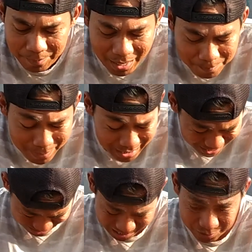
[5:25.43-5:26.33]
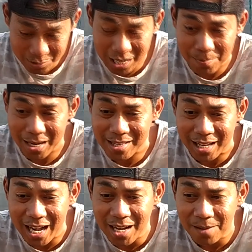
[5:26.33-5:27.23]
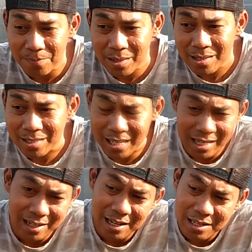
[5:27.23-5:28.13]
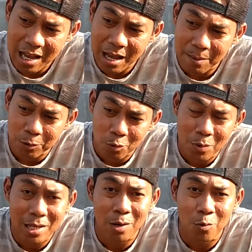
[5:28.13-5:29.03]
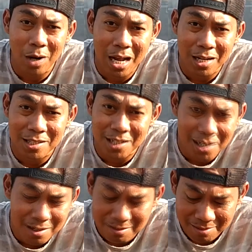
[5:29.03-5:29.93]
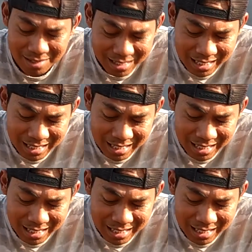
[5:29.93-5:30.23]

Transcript: apa 100 kali pengenceran jika dirasa pertumbuhannya kurang kenceng,